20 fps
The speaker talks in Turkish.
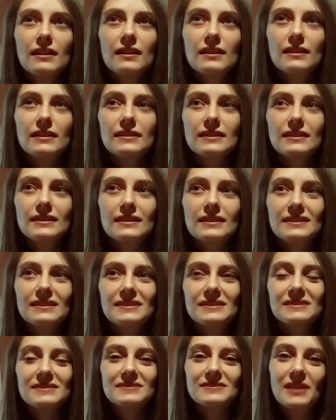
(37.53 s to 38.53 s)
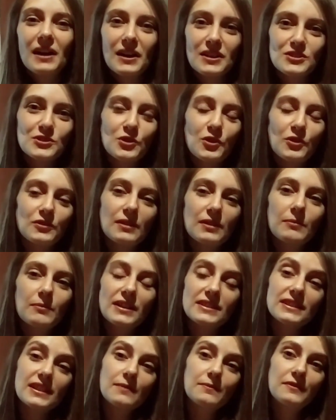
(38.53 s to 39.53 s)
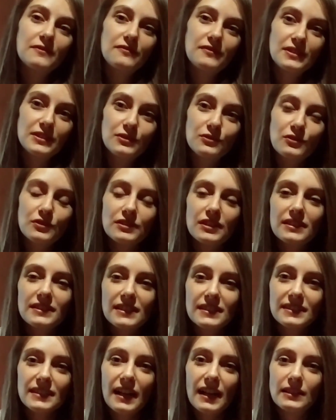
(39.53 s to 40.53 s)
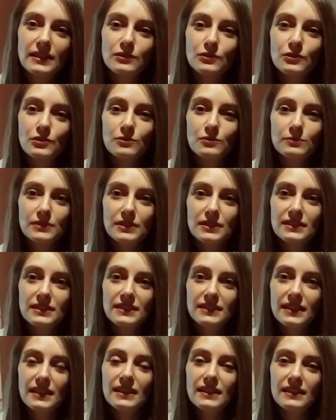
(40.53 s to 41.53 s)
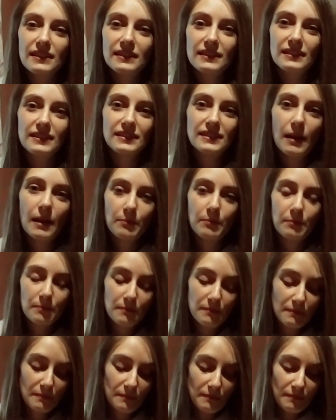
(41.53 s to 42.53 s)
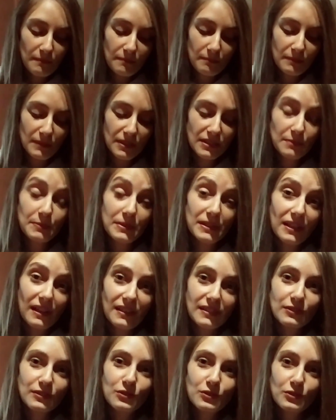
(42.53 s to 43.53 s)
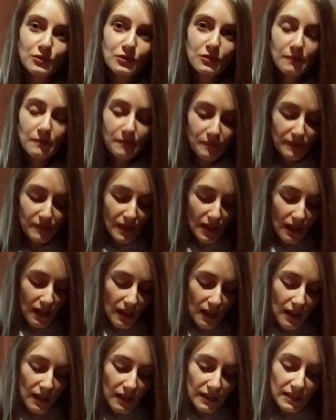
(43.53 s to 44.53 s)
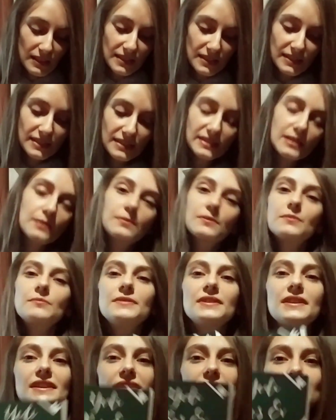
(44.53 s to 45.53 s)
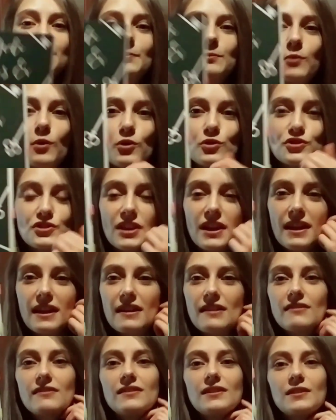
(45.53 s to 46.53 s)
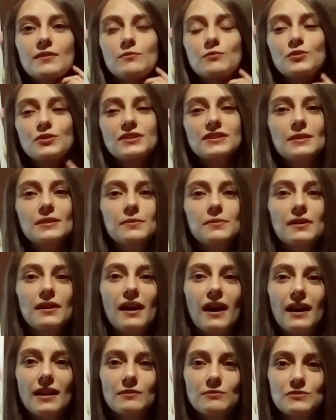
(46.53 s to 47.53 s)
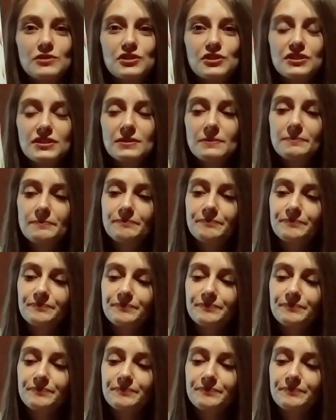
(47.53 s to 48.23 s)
e, daha sonra başka bir videoda detaylı yorumları yine yapmayı planlıyorum. İlk kitabım 7 Boş Ev. Bu kitabı almıştım.